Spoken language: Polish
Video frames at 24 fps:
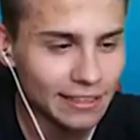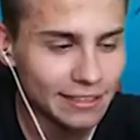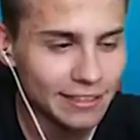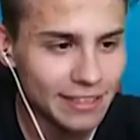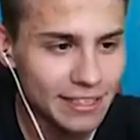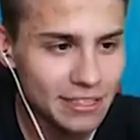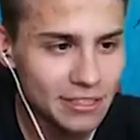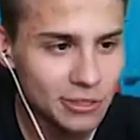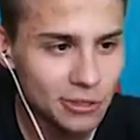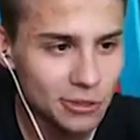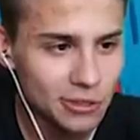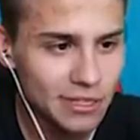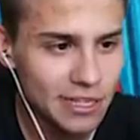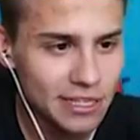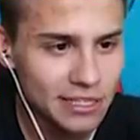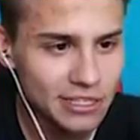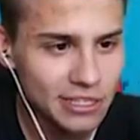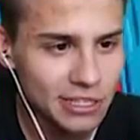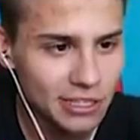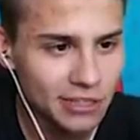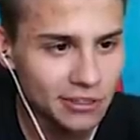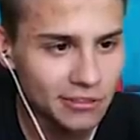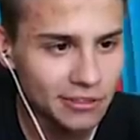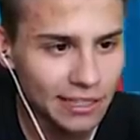
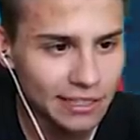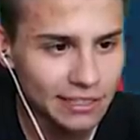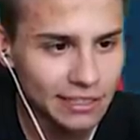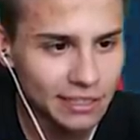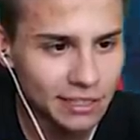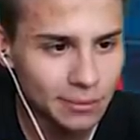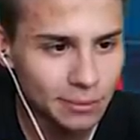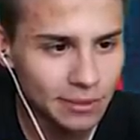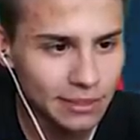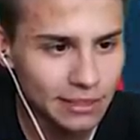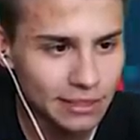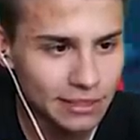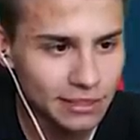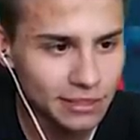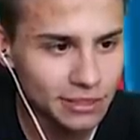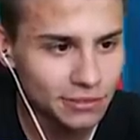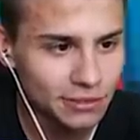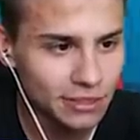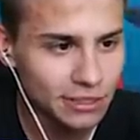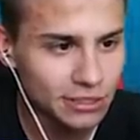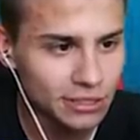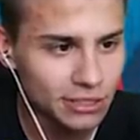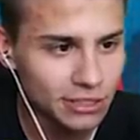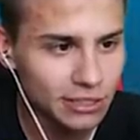Najtrudniejszy chowany chyba na
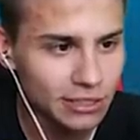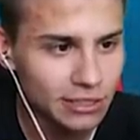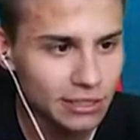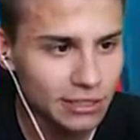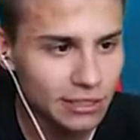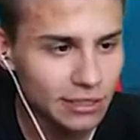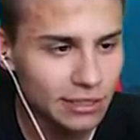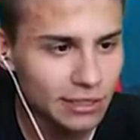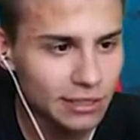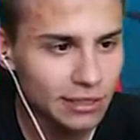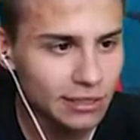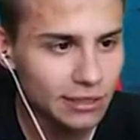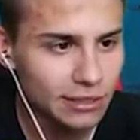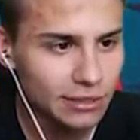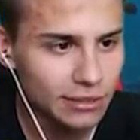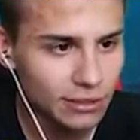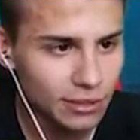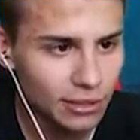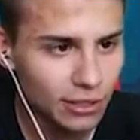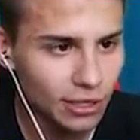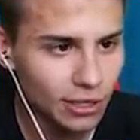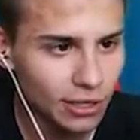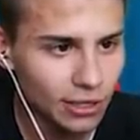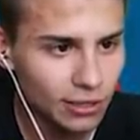świecie.
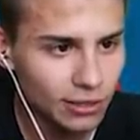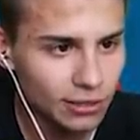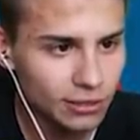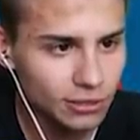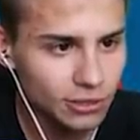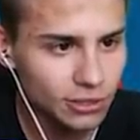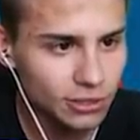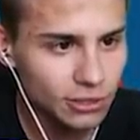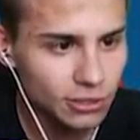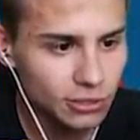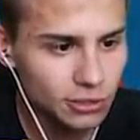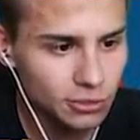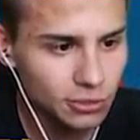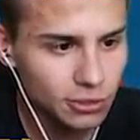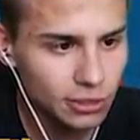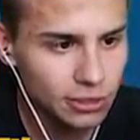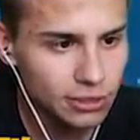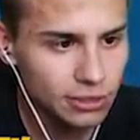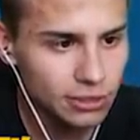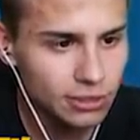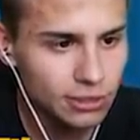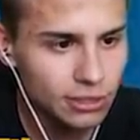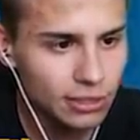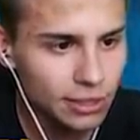O, czy ktoś tu
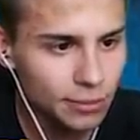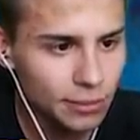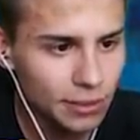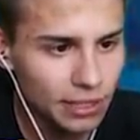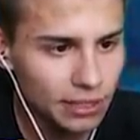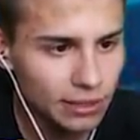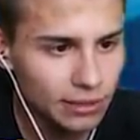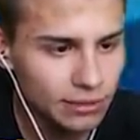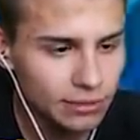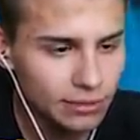jest? Nie ma?